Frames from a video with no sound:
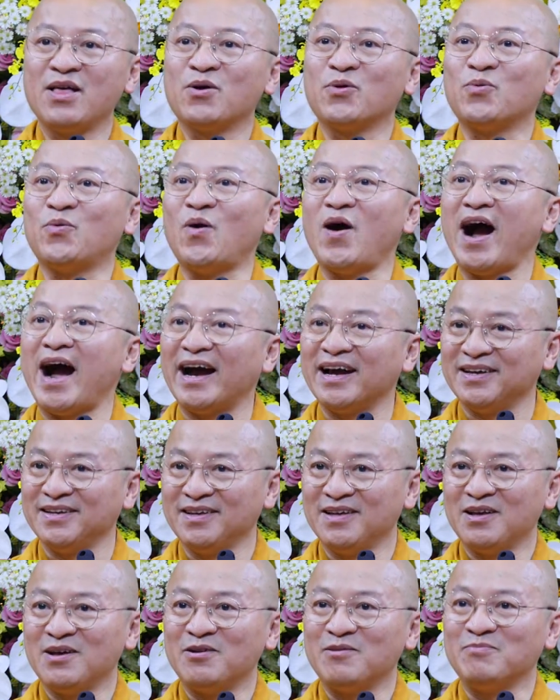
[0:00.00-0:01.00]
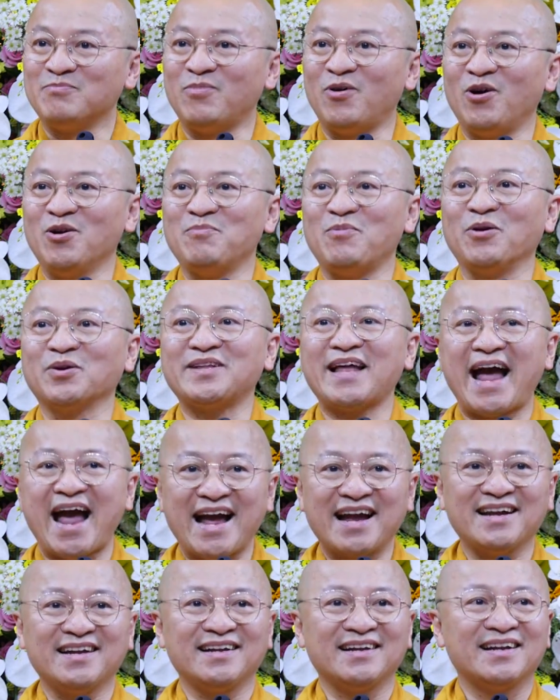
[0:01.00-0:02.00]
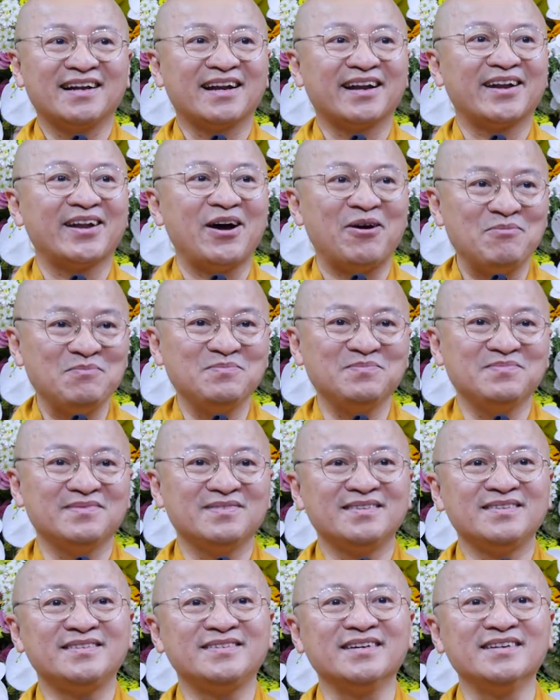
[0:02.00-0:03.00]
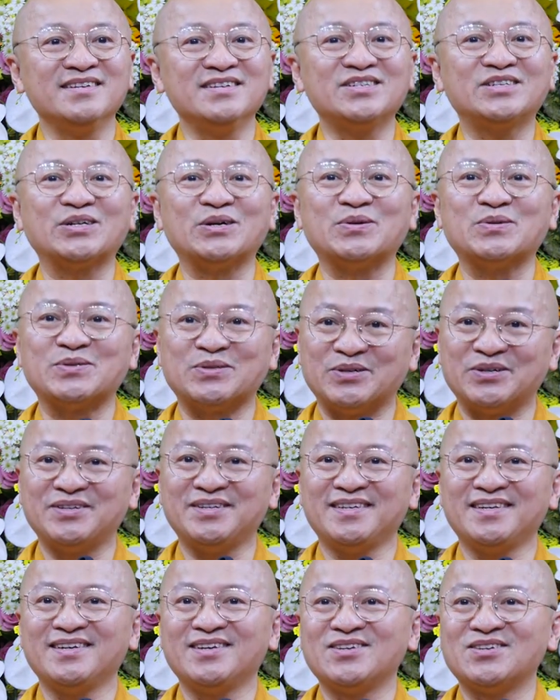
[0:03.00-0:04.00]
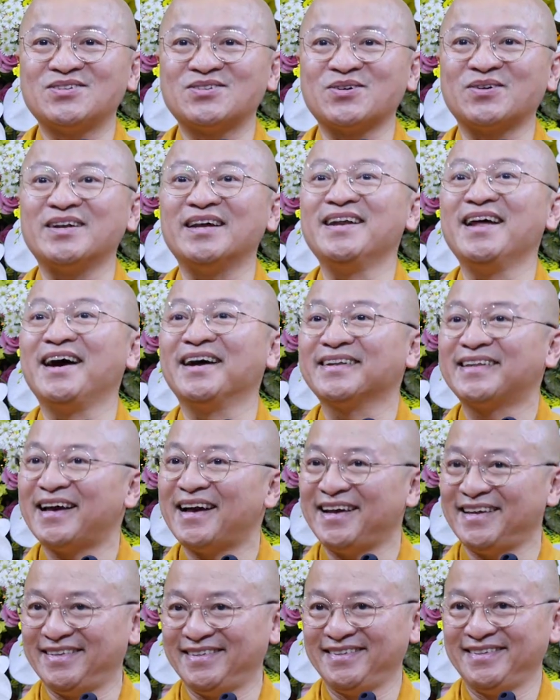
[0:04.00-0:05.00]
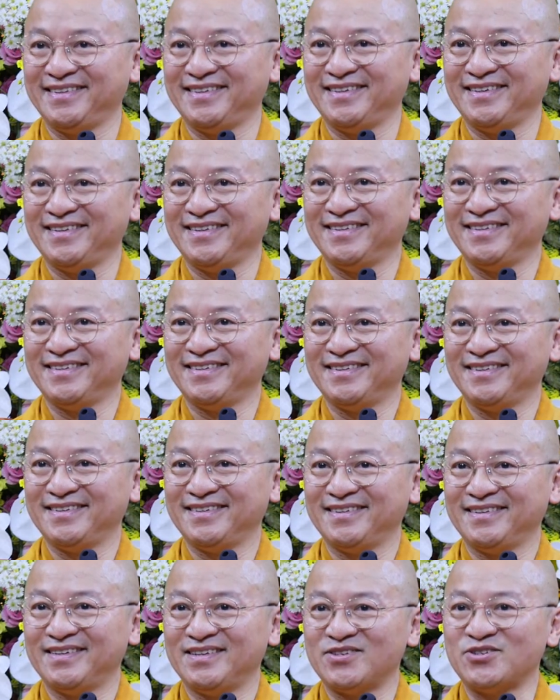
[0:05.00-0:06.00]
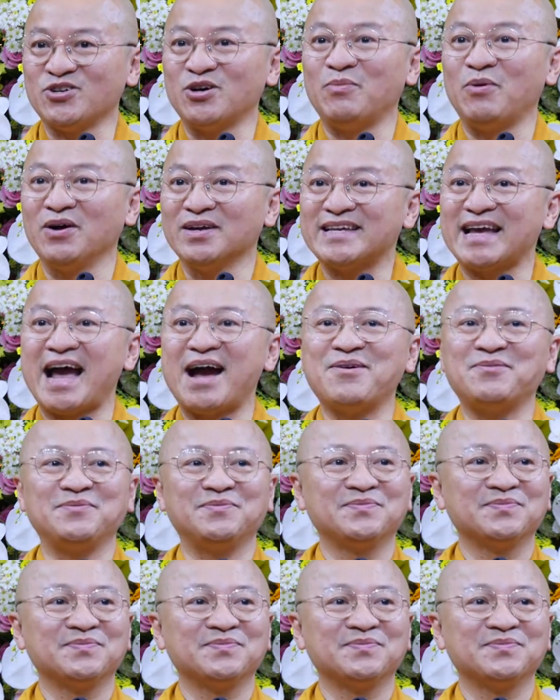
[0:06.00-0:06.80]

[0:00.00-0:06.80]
ngoài mỗi mỗi tháng đóng chín triệu rưỡi cho đến hơn thế cho mỗi cháu,